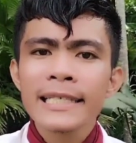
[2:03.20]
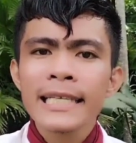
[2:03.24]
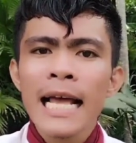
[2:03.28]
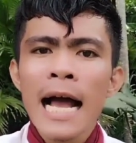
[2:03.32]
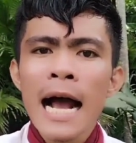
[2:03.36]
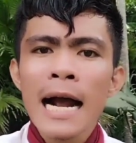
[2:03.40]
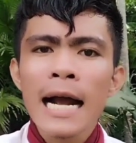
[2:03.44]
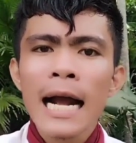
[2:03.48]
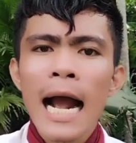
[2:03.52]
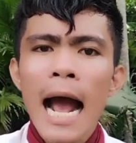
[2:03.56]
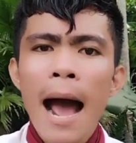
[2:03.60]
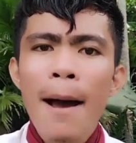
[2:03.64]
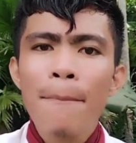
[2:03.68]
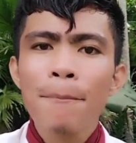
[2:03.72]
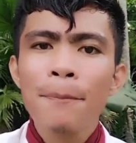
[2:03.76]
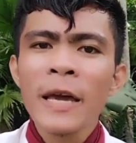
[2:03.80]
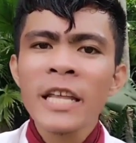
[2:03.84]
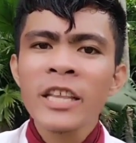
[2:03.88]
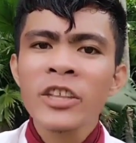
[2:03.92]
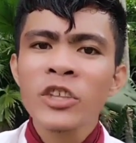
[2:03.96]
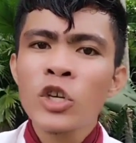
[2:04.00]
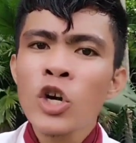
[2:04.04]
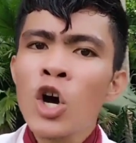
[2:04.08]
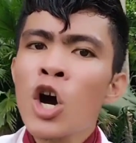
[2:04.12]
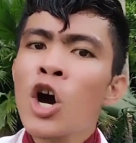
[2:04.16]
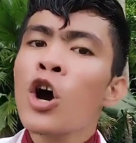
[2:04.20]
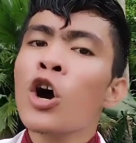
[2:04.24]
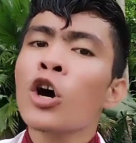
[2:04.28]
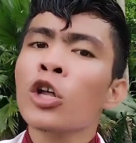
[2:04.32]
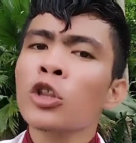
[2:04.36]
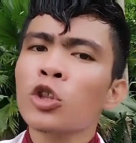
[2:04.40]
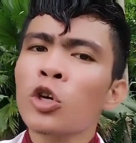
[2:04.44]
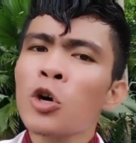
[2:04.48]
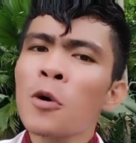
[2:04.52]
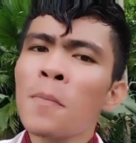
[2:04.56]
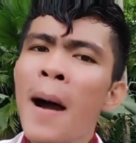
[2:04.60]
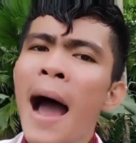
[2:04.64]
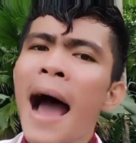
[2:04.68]
ang kapit nyo,
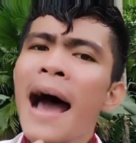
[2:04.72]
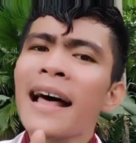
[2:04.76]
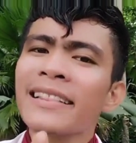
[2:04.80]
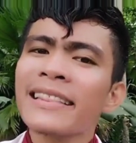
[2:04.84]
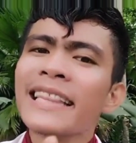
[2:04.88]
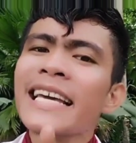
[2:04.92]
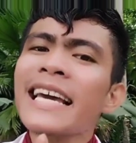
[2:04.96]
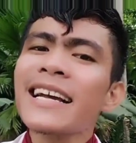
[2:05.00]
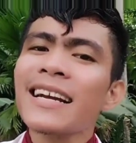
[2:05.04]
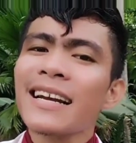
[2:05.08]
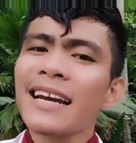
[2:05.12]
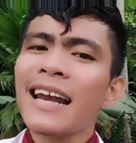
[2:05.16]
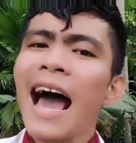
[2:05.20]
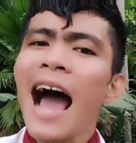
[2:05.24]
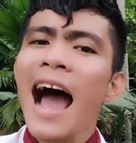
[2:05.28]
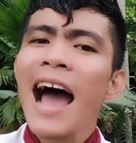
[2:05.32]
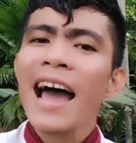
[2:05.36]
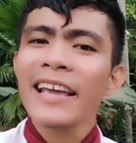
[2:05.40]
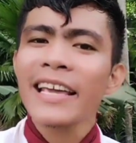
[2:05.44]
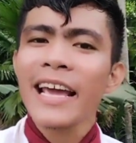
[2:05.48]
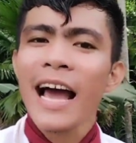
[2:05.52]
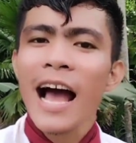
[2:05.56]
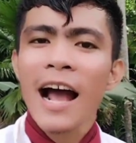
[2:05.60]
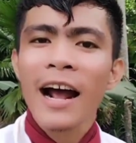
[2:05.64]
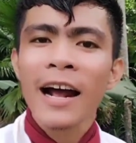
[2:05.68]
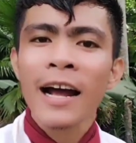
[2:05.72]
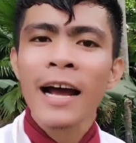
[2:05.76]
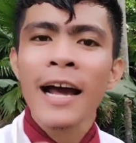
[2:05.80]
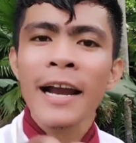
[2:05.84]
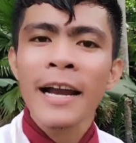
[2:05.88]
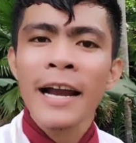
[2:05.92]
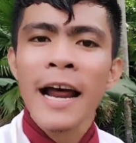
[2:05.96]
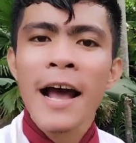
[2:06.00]
automatic laya ka na!